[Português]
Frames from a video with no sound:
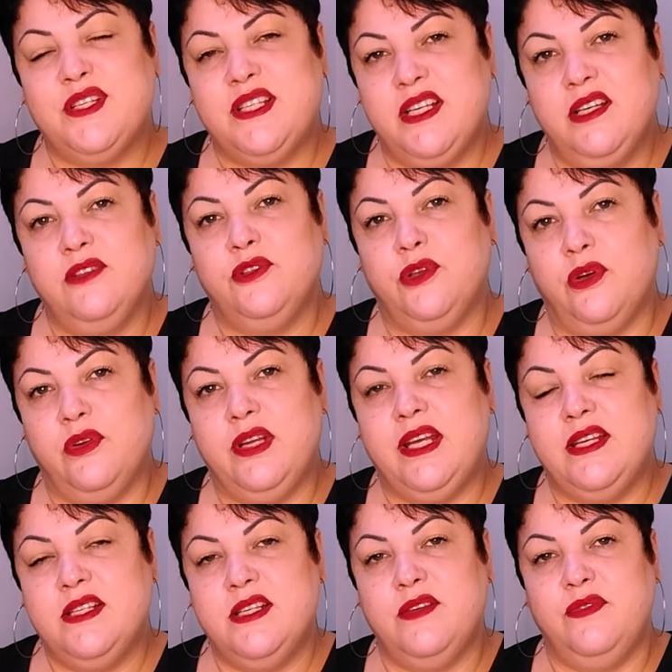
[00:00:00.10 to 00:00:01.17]
você entrou
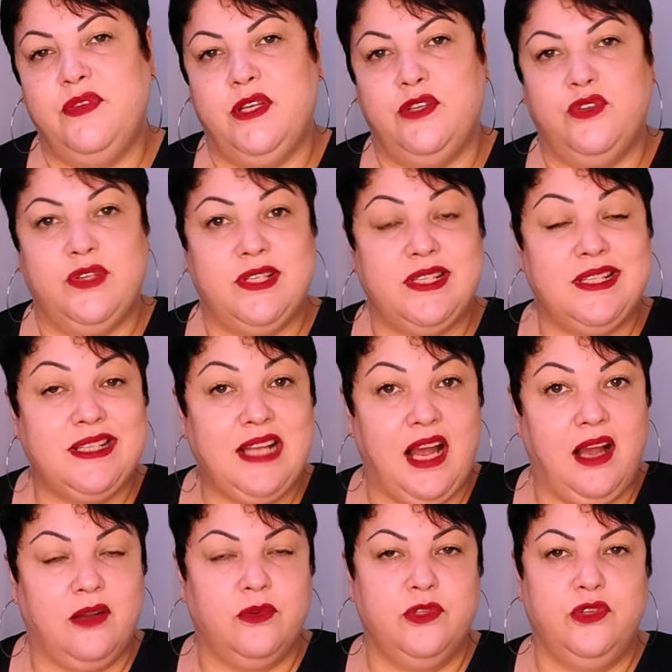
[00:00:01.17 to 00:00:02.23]
nesse vídeo,
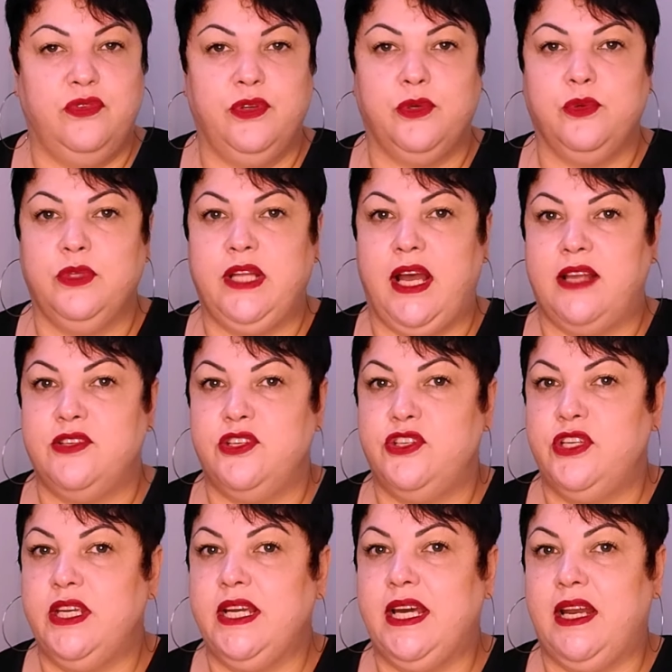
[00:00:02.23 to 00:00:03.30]
está com
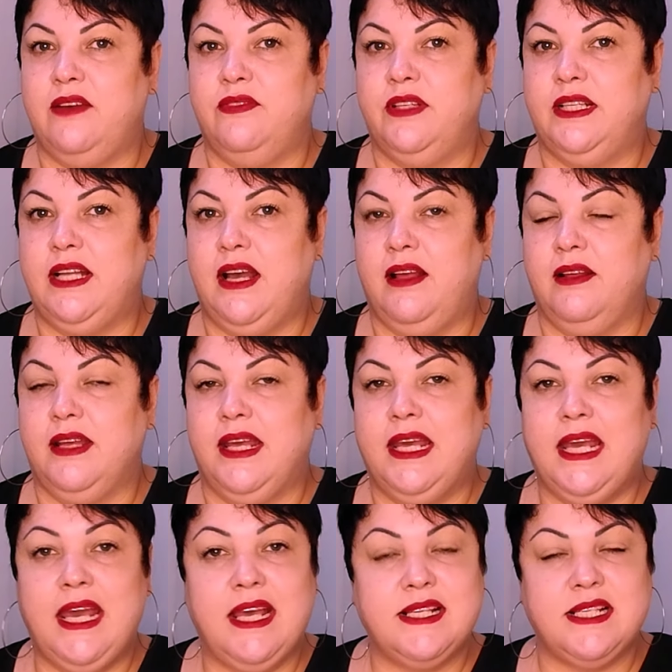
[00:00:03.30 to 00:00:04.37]
dificuldade de engravidar,
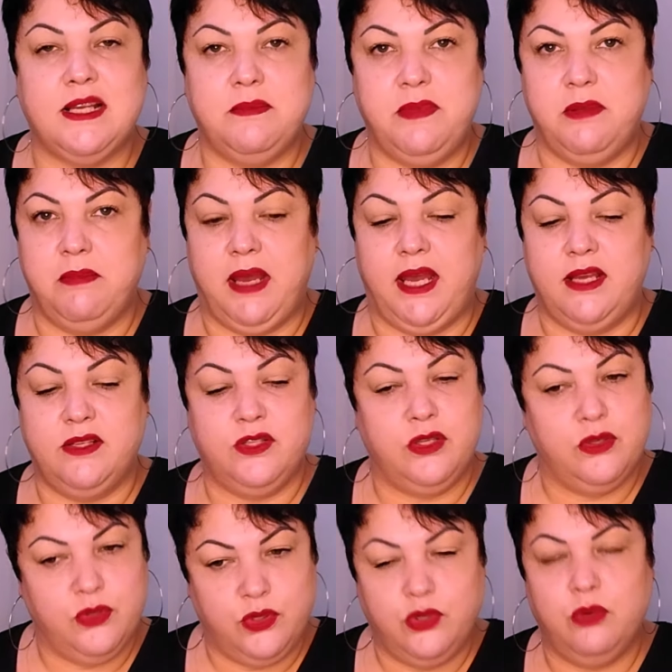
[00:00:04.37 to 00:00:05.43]
quer saber
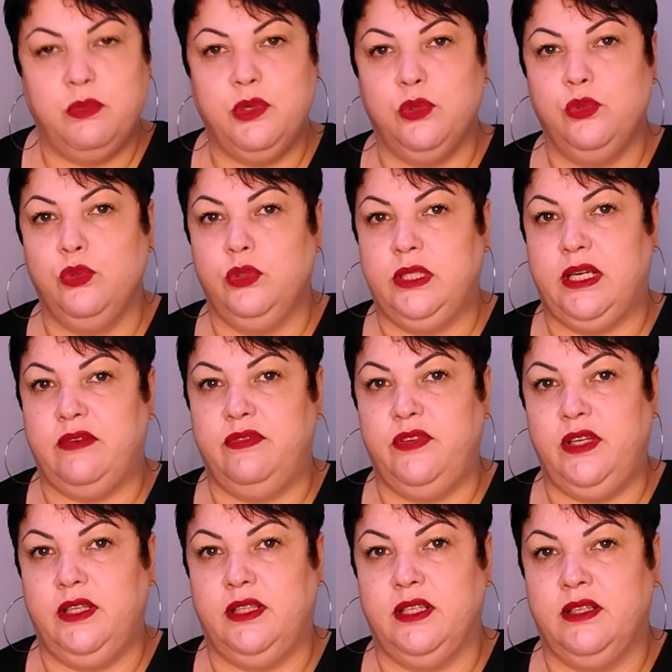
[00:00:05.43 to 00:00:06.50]
mais sobre o
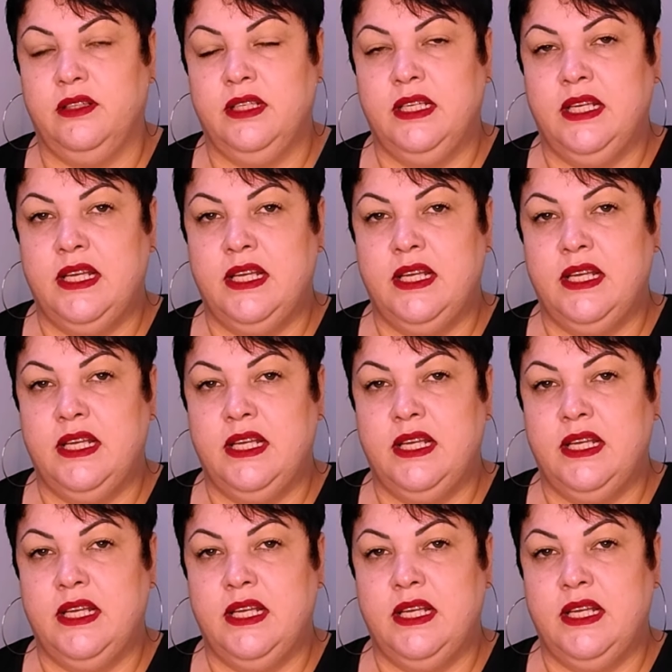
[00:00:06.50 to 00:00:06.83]
Nutravida?